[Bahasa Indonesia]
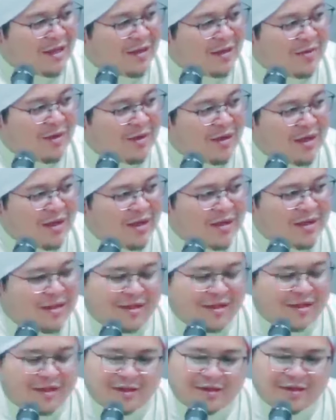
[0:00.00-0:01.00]
sama leh
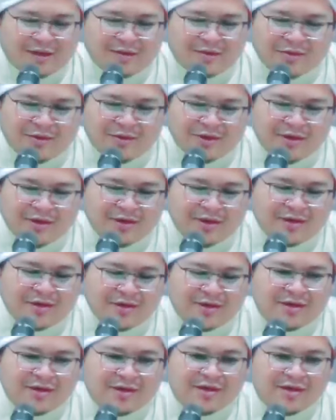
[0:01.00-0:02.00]
eh sama
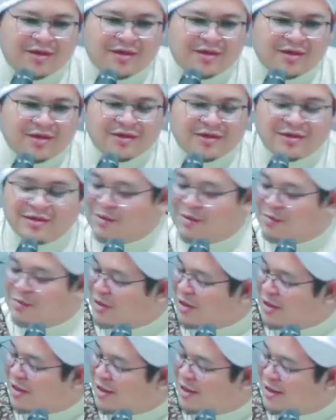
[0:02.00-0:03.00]

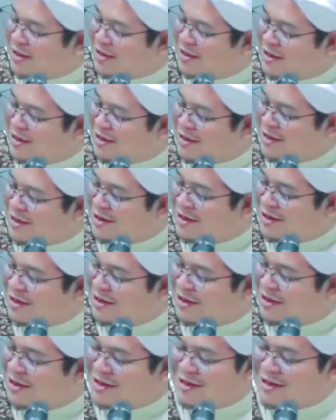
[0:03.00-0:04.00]
sama lah kayak aja
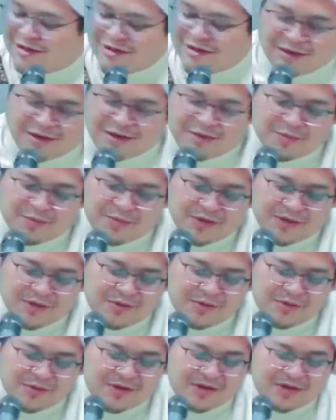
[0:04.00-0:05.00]
eh sama
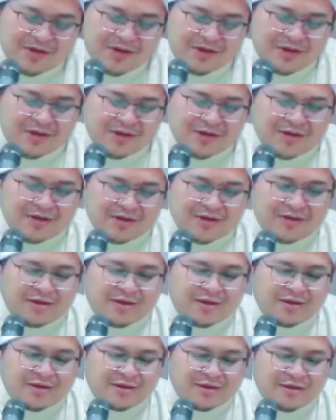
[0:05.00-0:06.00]
juga
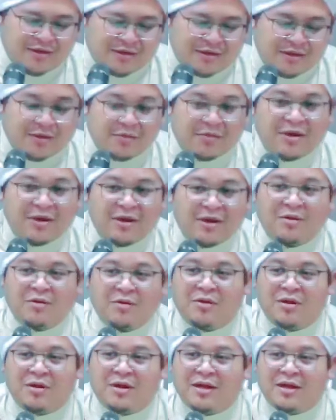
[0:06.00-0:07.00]
sama lah
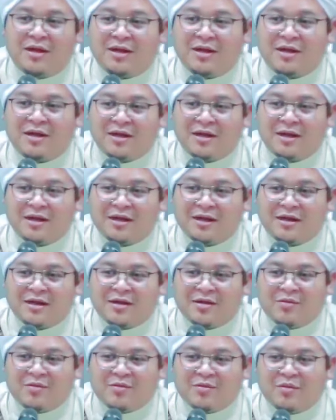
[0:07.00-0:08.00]
guru dan eh
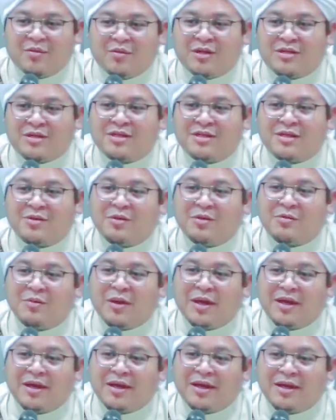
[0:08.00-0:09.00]
bunga
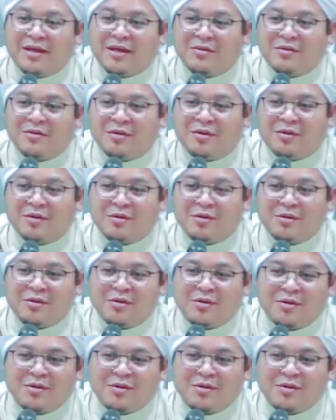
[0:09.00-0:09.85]
selawan bengkeng tuh